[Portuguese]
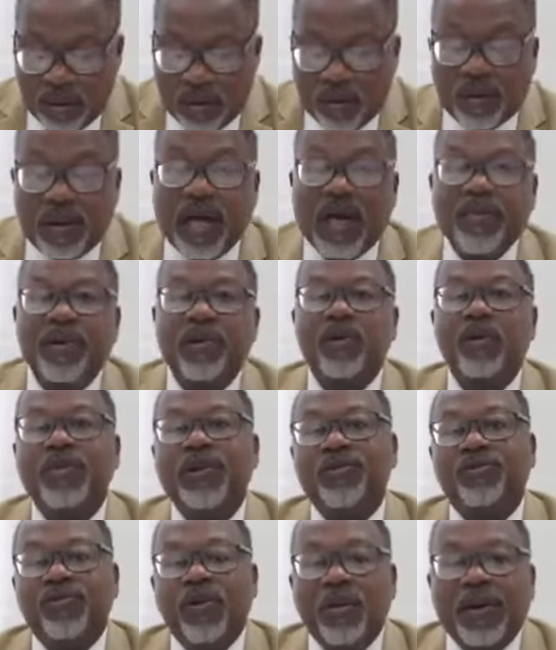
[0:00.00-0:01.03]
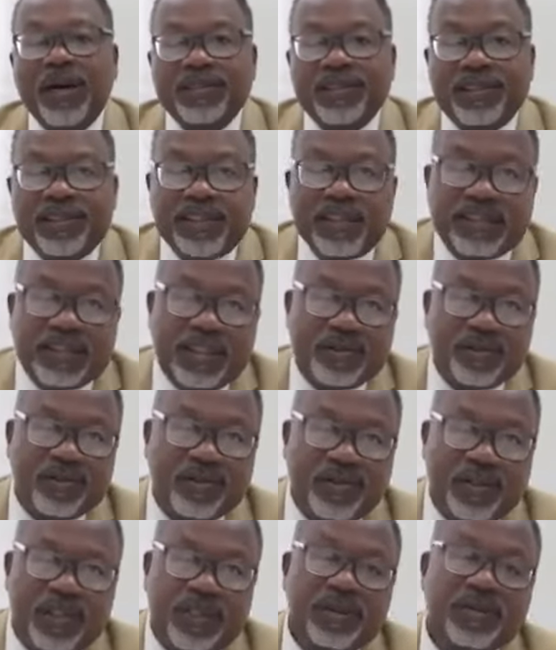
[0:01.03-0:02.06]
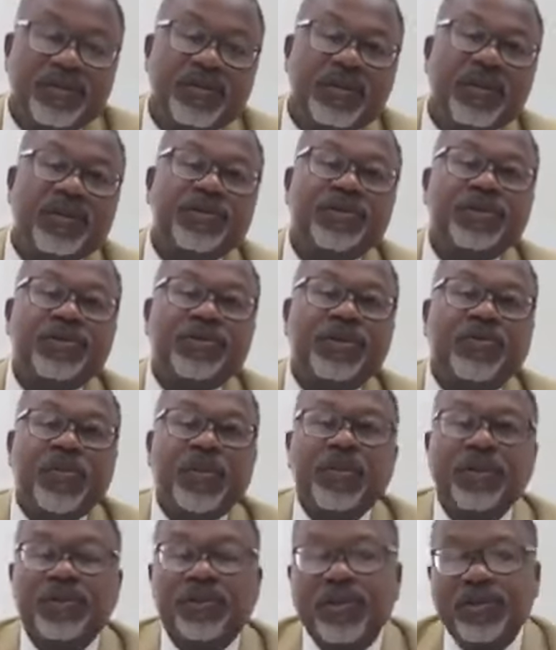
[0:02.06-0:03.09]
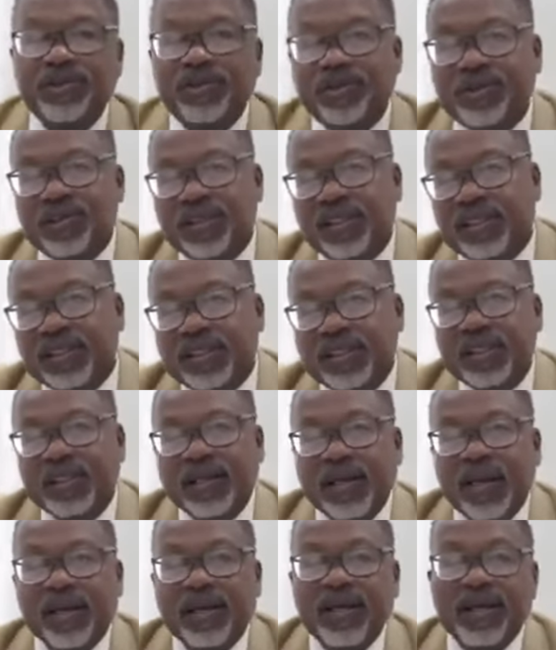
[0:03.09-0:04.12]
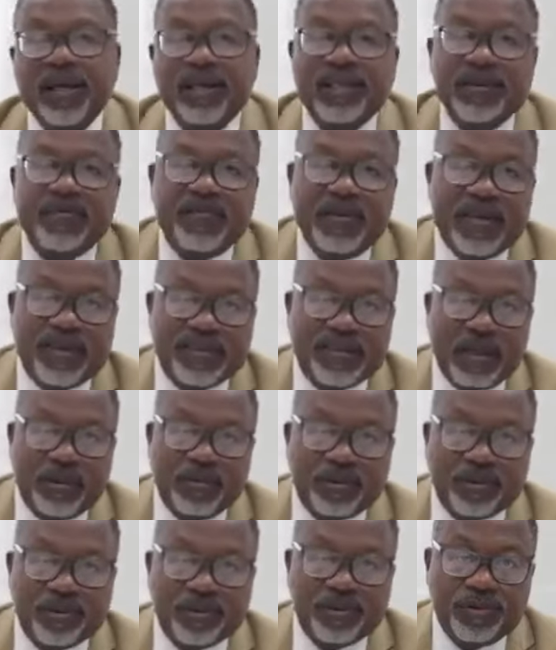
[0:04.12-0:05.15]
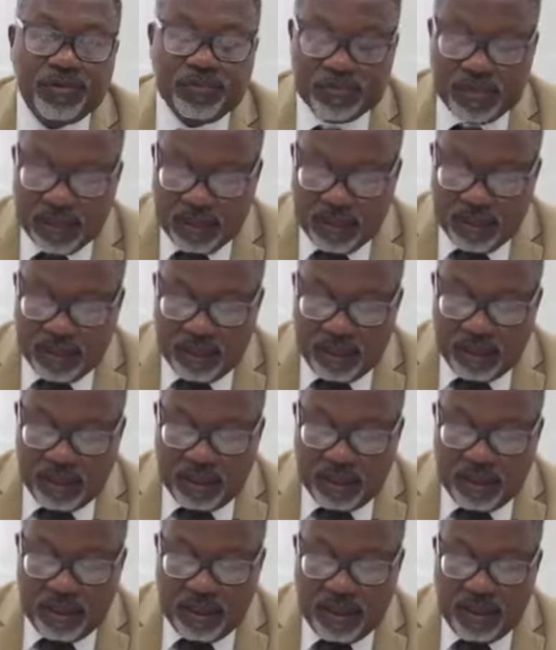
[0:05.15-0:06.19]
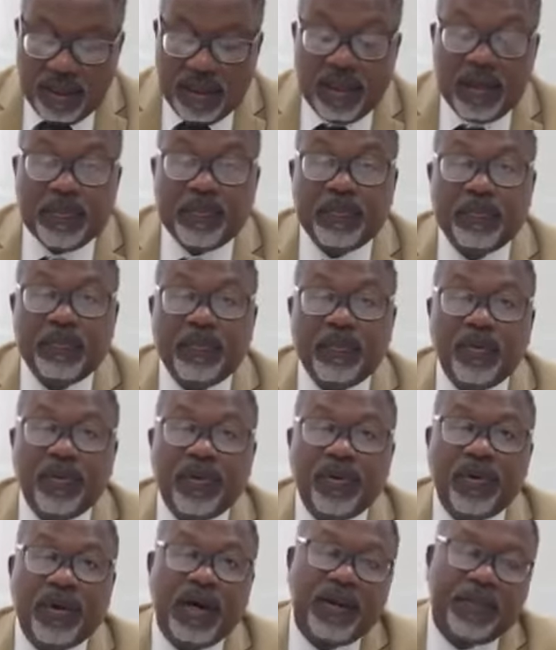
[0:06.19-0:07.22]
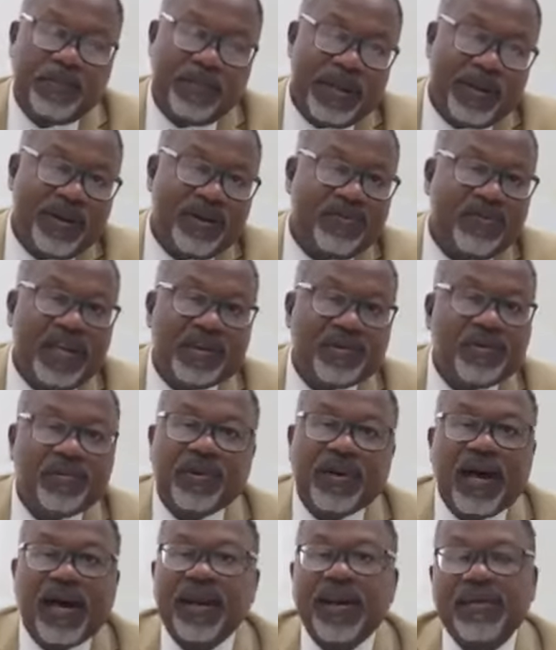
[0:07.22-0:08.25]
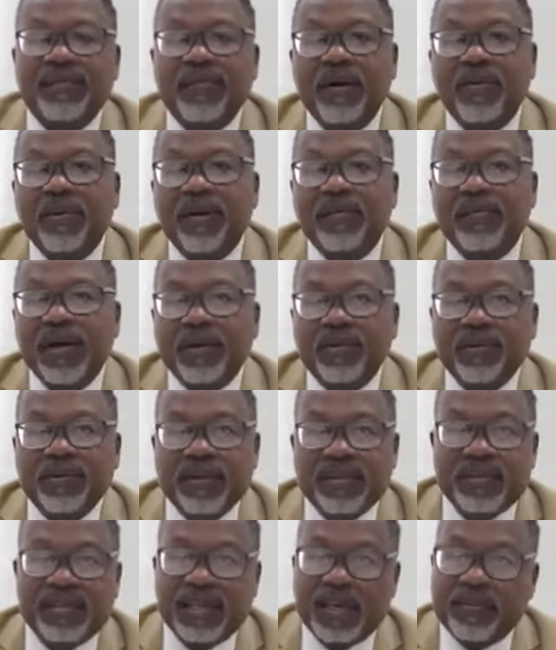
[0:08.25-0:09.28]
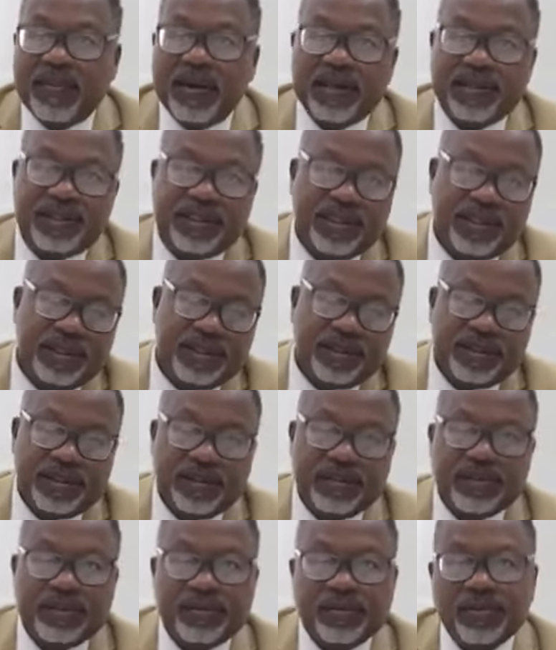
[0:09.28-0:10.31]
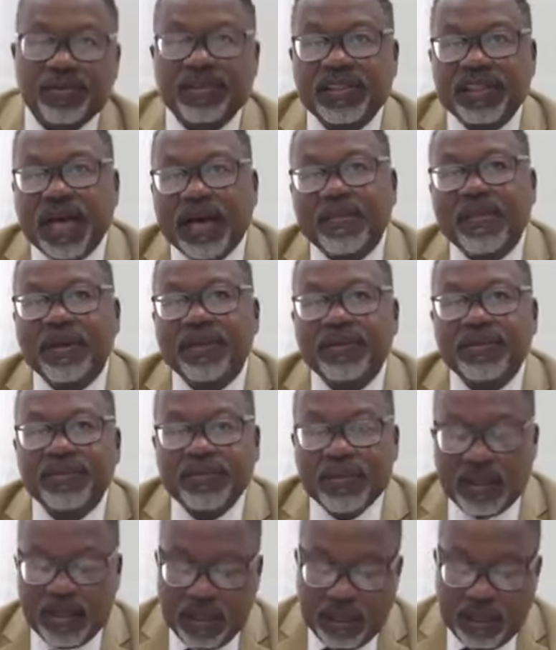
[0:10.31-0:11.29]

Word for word: Olá, meu nome é João Batista Santos Filho, eu sou promotor de justiça aqui de Piaçaba Sul e por, pelo evento do carnaval que vai acontecer a partir do sábado,